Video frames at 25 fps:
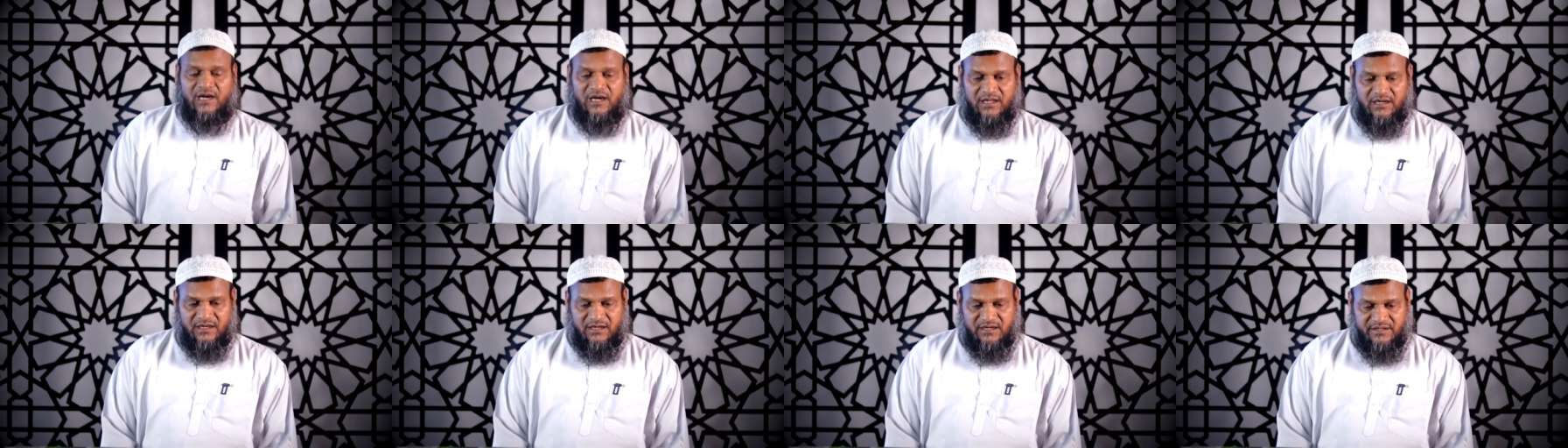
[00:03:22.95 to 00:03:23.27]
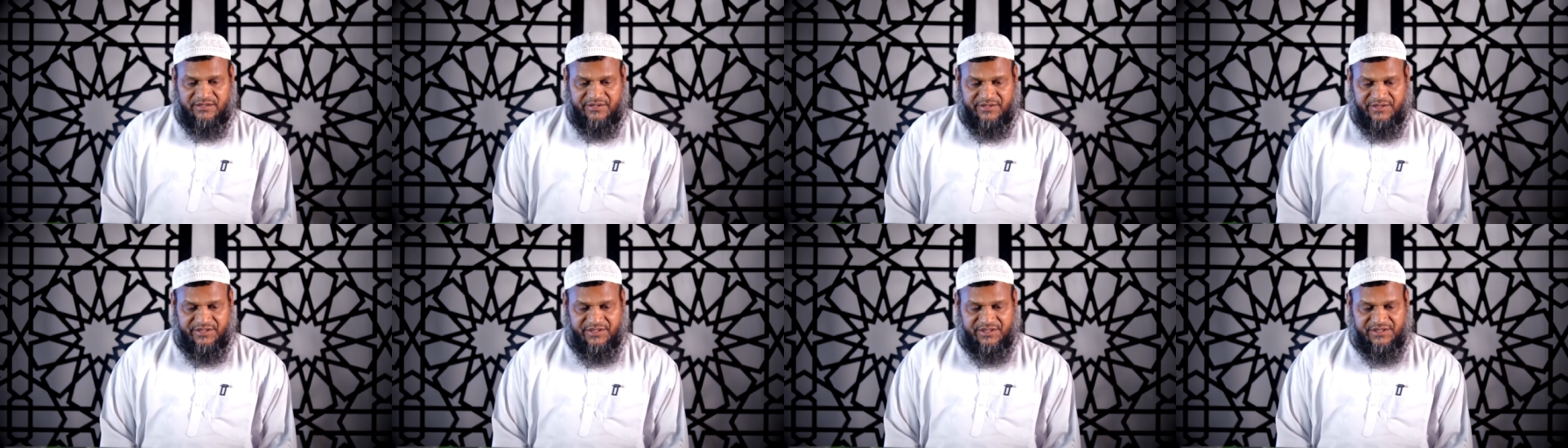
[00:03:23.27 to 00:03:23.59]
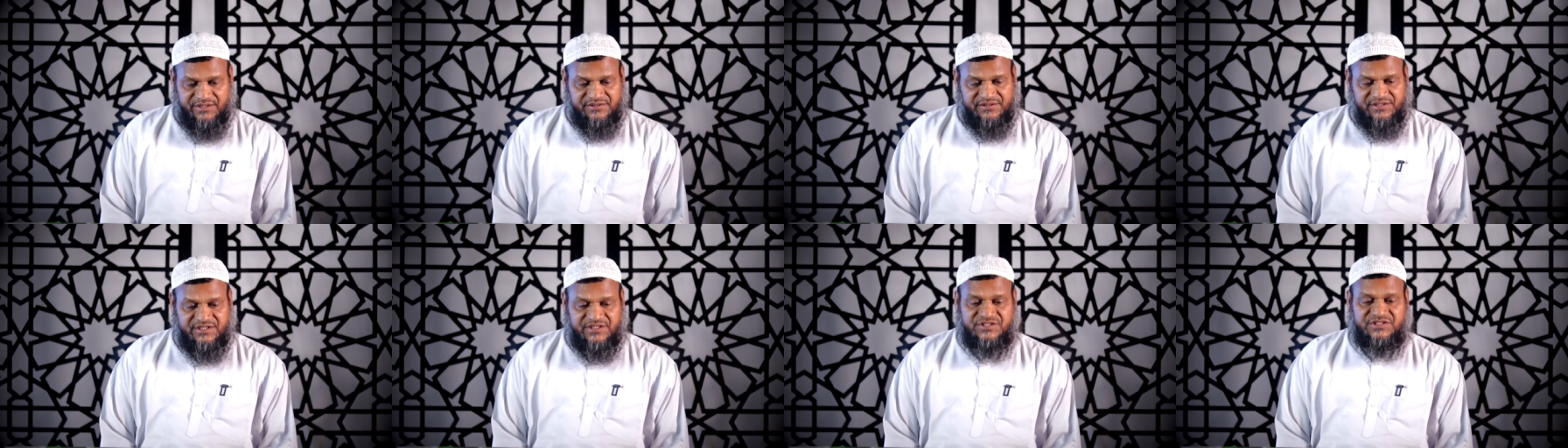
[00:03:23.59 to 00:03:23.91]
আল
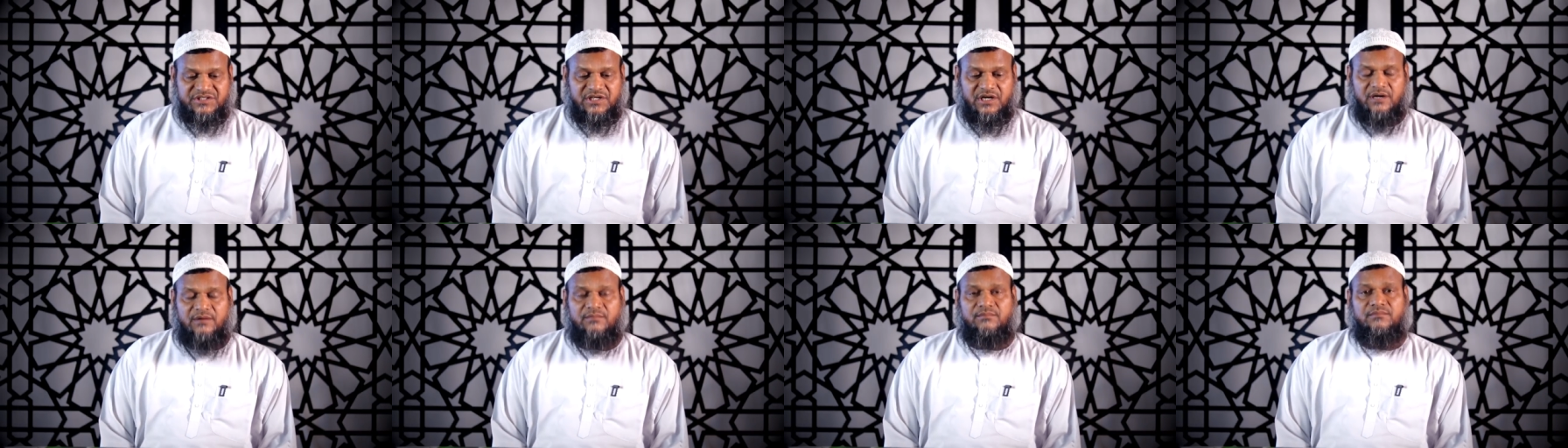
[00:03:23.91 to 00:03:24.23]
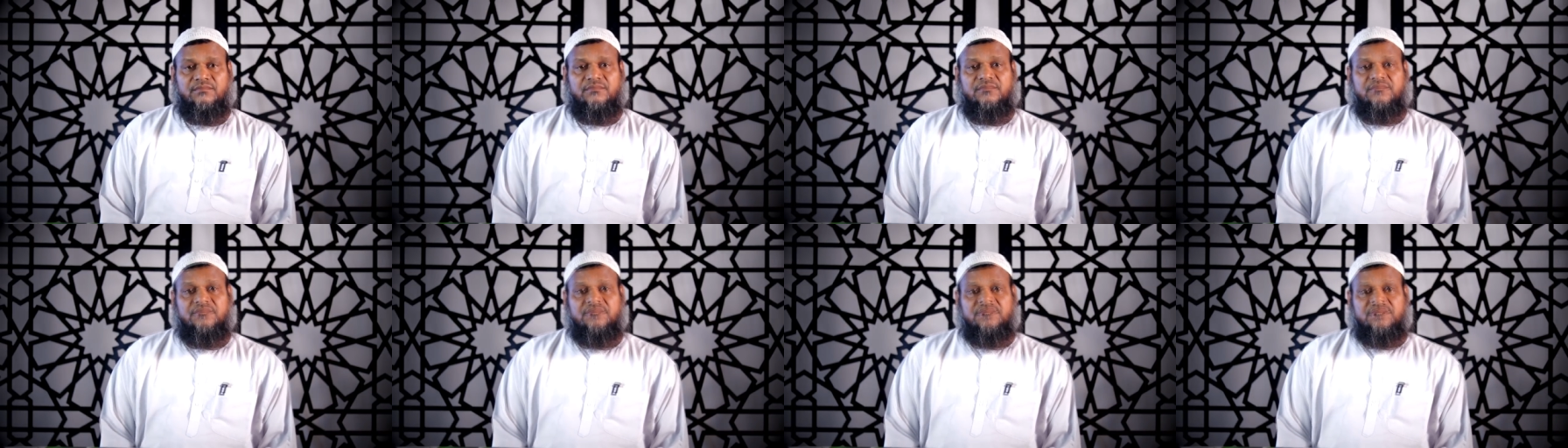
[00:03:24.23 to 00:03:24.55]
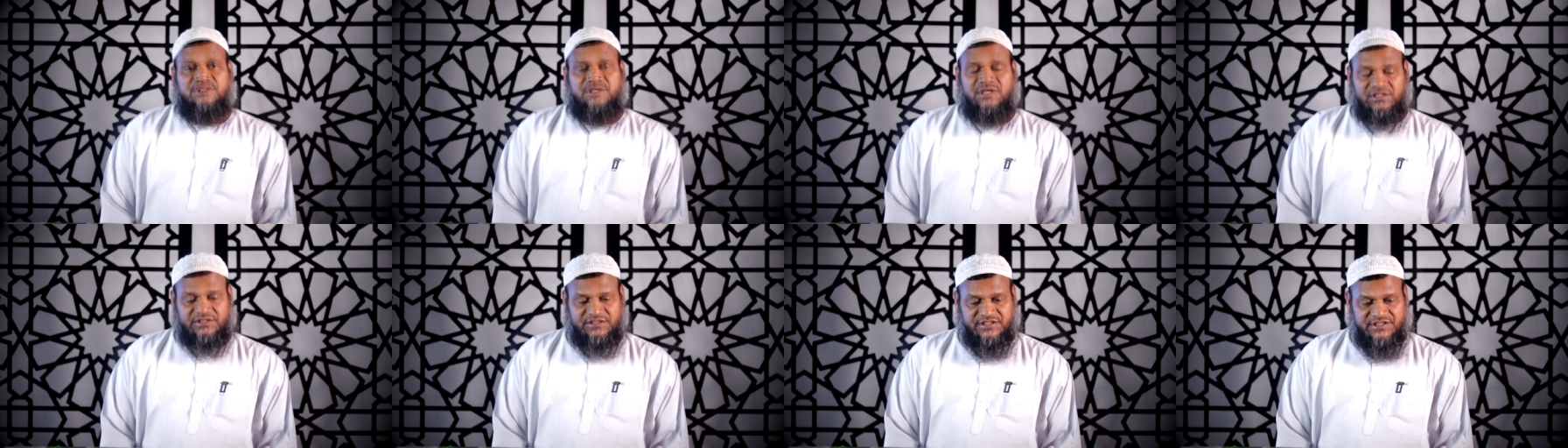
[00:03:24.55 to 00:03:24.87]
ইতেসাম
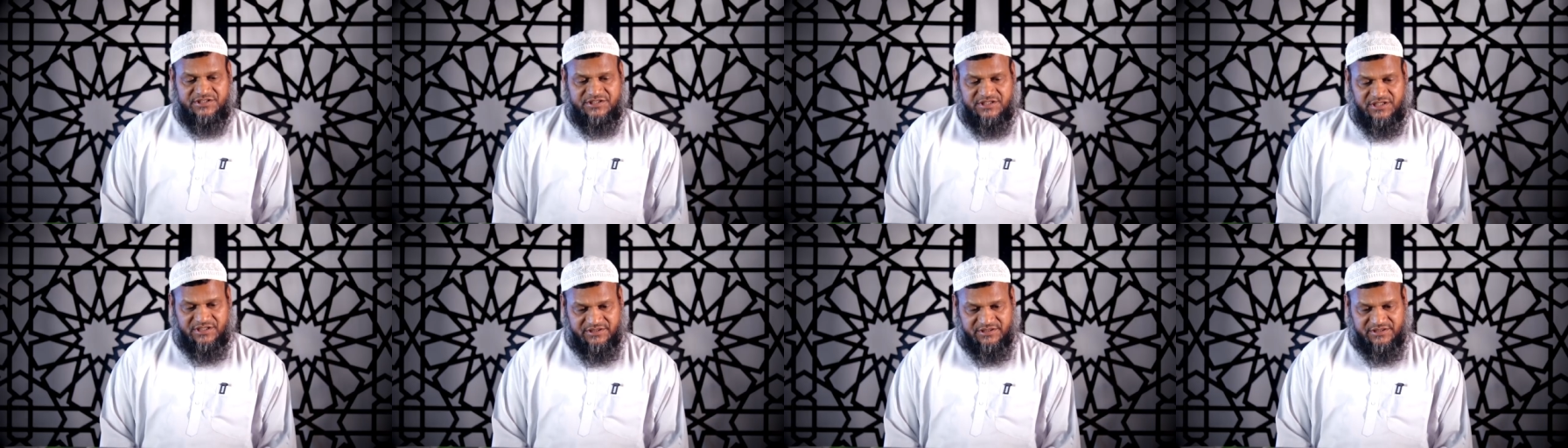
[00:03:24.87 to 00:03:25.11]
সাথে